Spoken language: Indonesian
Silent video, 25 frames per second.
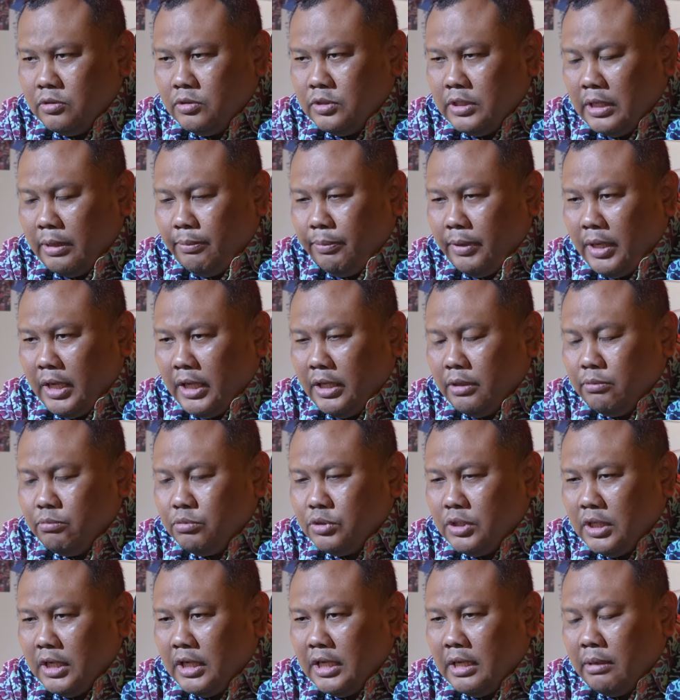siapa lagi
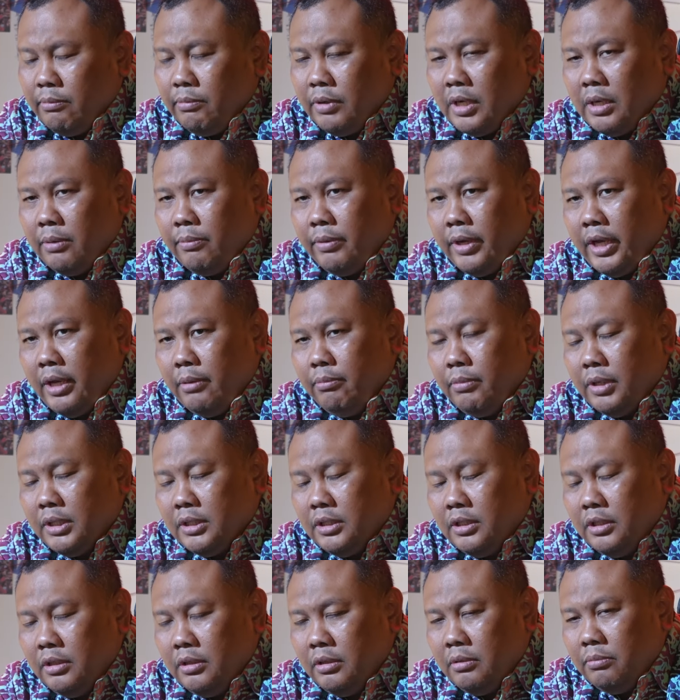bisa nama-nama hebat
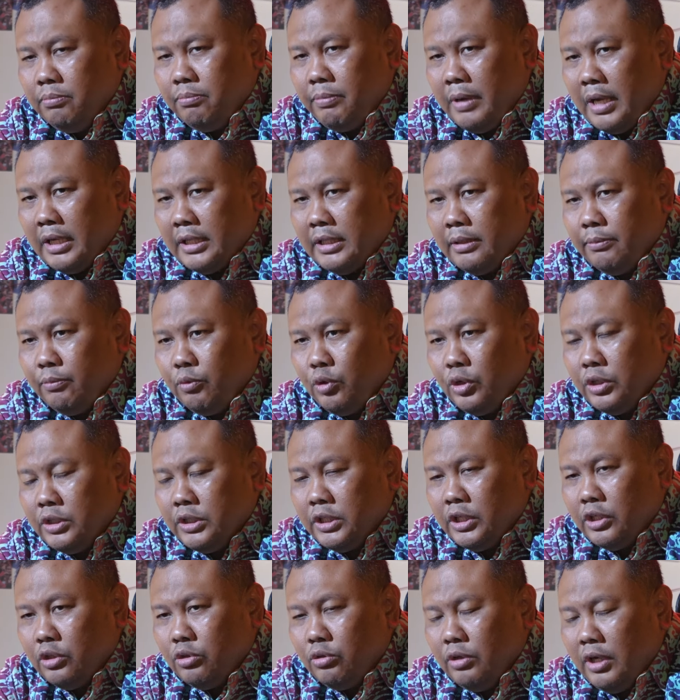di partai
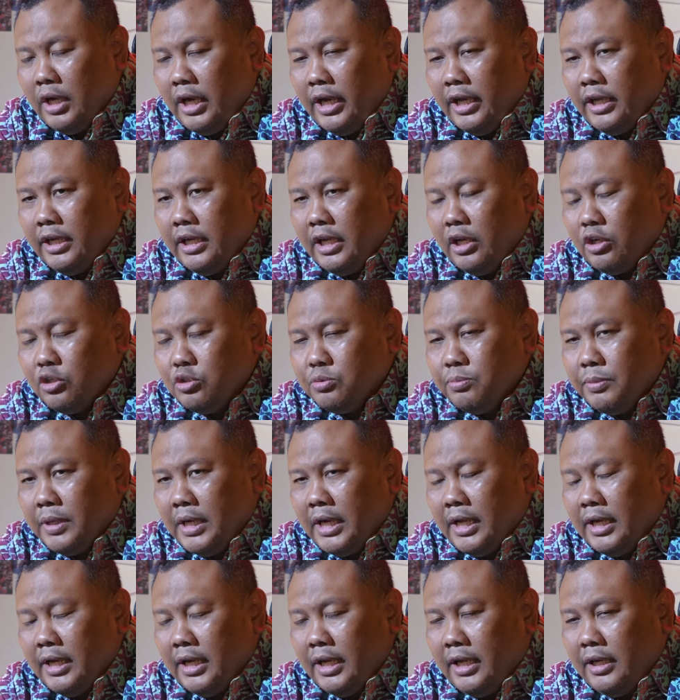politik itu yang akhirnya harus
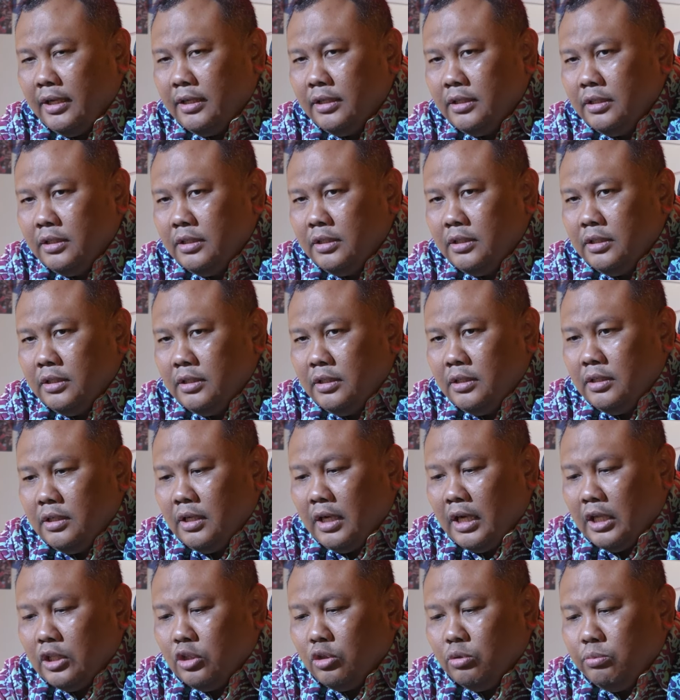mengalah
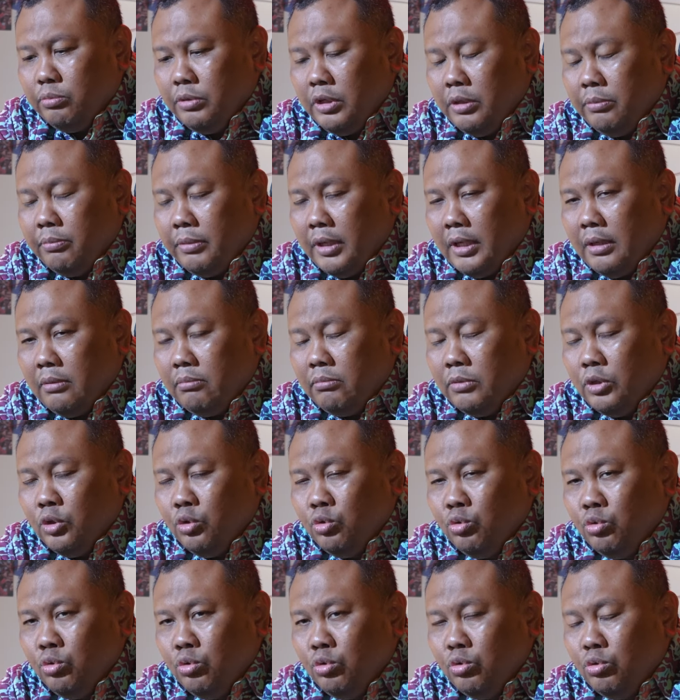atau minimal
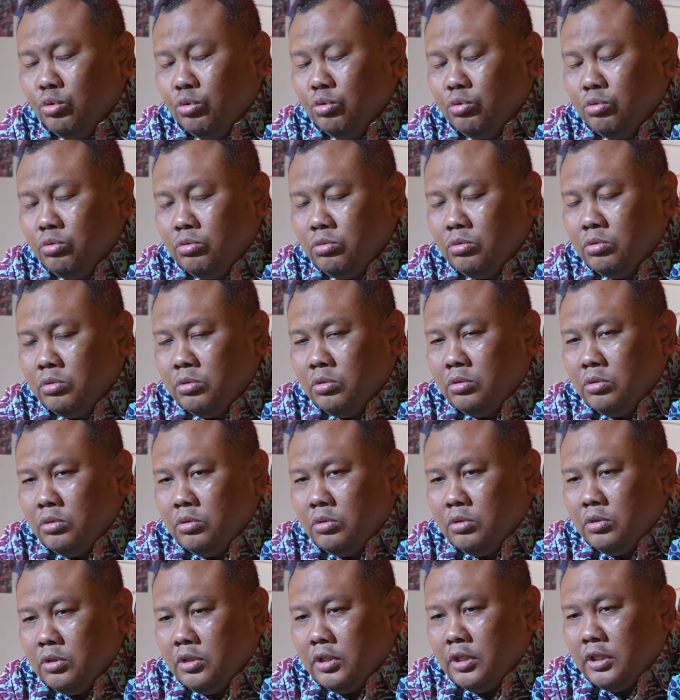menunggu
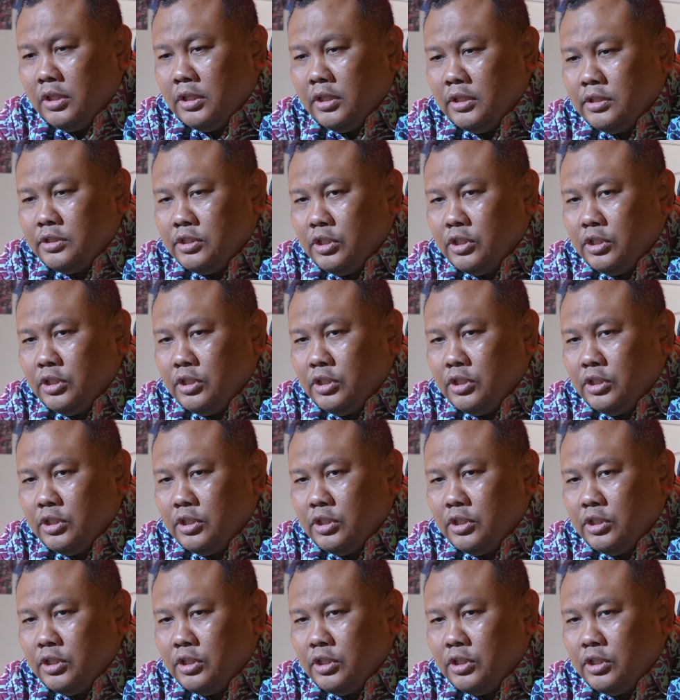uh,